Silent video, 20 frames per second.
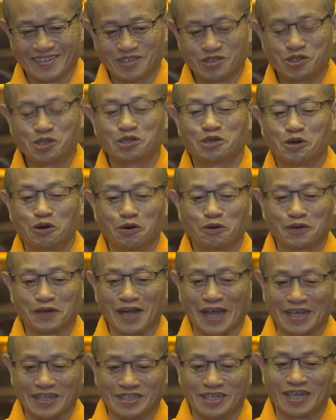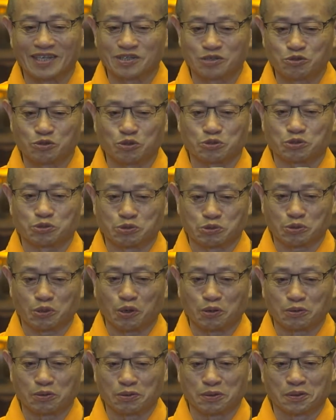去后来先做主
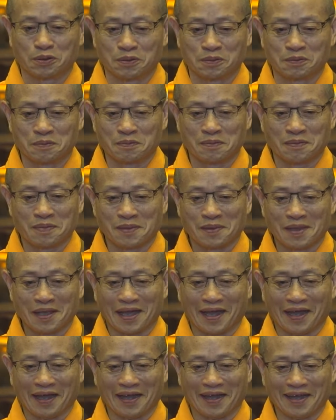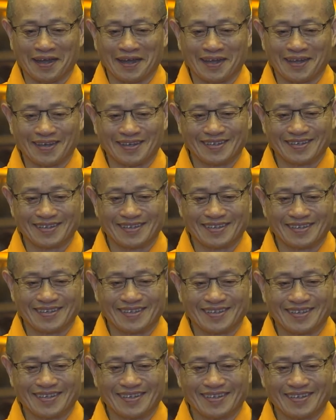公，啊，
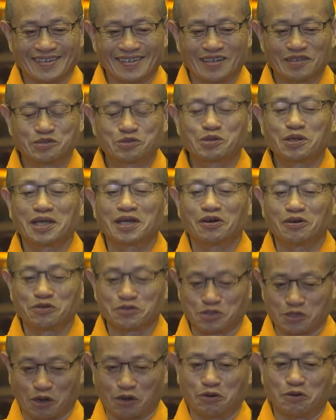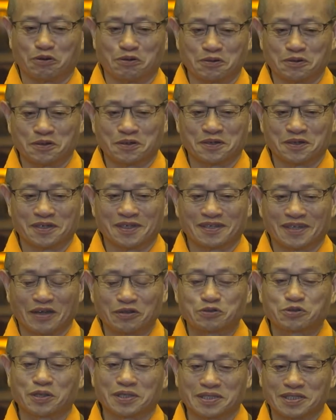那最后走，然
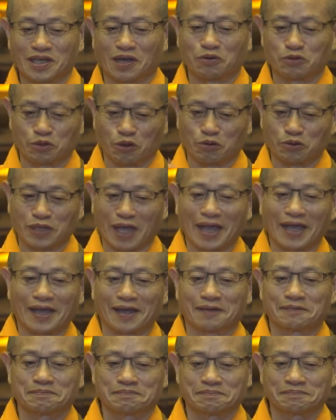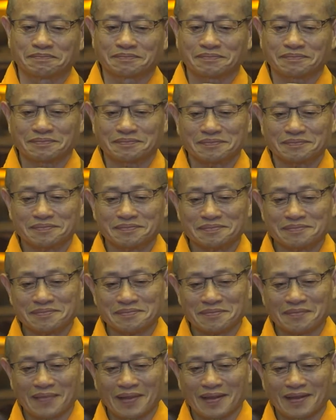后最早投胎。
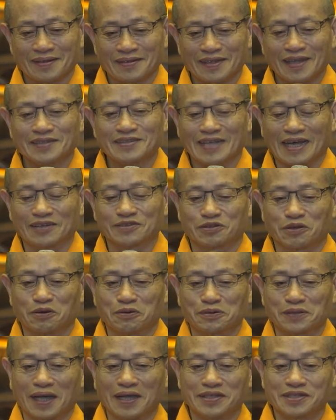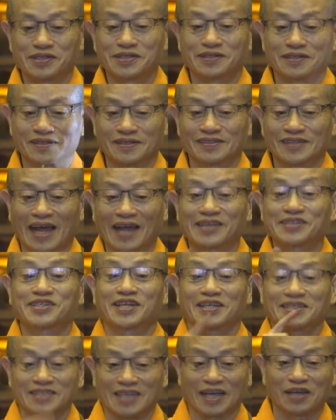那讲投胎是胎
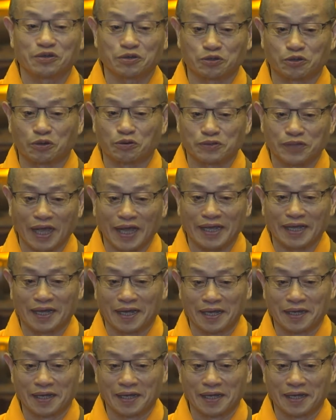生才有投胎，